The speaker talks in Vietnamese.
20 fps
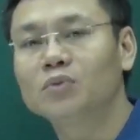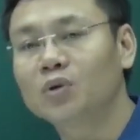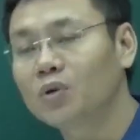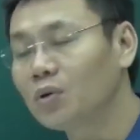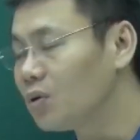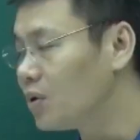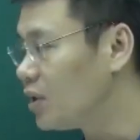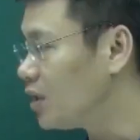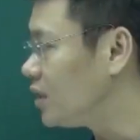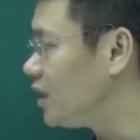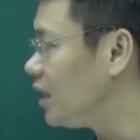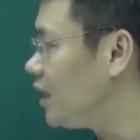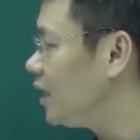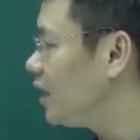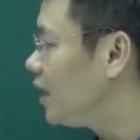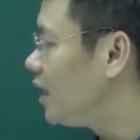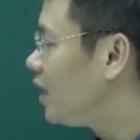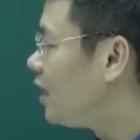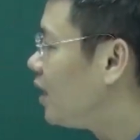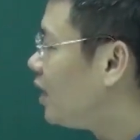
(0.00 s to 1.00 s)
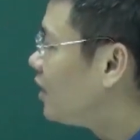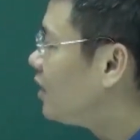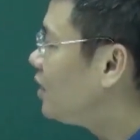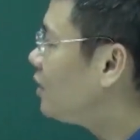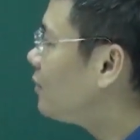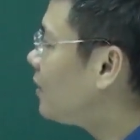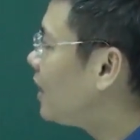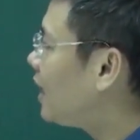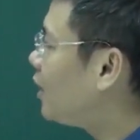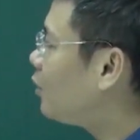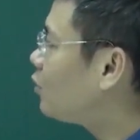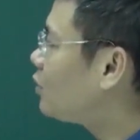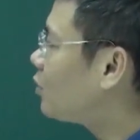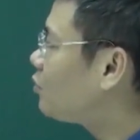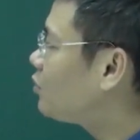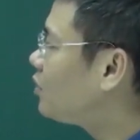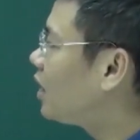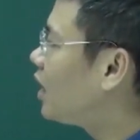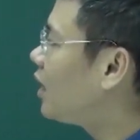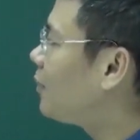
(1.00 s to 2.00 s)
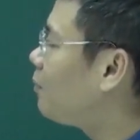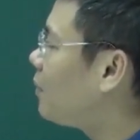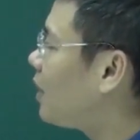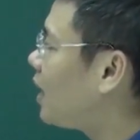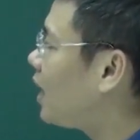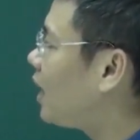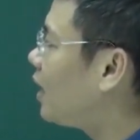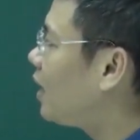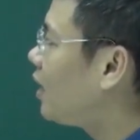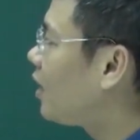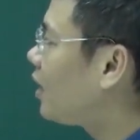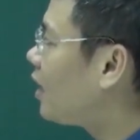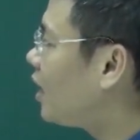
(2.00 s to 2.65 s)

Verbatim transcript: Nó có cực trị. Nhưng mà nếu trong trường hợp mà